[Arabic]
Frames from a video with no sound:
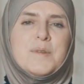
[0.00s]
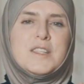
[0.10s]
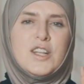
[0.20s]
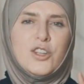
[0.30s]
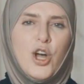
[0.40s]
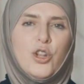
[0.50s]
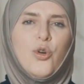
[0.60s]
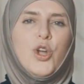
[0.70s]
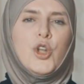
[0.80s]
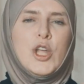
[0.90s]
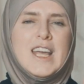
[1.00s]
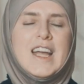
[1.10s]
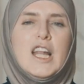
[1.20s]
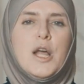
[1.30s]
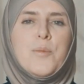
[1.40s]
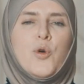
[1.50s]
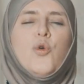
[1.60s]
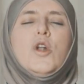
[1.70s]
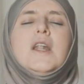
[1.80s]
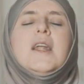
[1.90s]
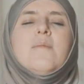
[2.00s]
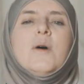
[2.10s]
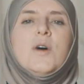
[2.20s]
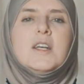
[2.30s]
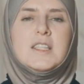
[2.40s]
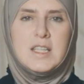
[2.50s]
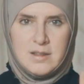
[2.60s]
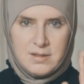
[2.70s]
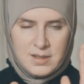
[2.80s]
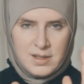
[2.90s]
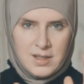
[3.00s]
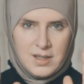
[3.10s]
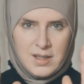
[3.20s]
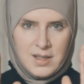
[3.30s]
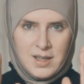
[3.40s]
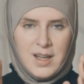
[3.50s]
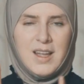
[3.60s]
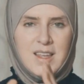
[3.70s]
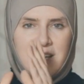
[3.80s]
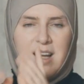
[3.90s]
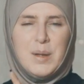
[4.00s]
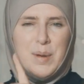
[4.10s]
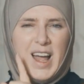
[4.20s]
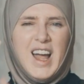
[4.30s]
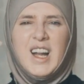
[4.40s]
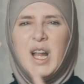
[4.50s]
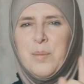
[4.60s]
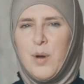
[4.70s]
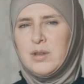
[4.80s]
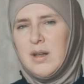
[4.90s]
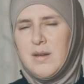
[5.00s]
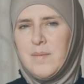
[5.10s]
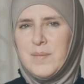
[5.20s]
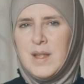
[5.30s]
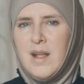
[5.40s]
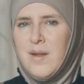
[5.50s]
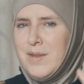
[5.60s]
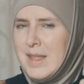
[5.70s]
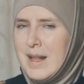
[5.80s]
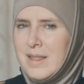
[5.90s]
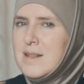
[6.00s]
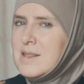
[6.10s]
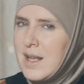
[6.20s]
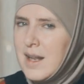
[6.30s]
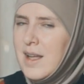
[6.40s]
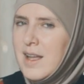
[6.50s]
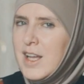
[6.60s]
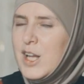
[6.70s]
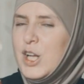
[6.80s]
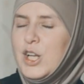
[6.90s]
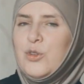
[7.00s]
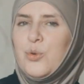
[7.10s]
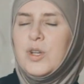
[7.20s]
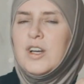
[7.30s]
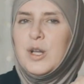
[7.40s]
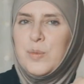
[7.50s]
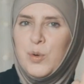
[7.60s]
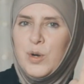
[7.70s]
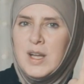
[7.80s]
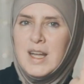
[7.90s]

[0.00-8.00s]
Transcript: باستطاعته إنه يقلب كل الموازين يقلب الحق للباطل في 30 سنة قدروا يقلبوا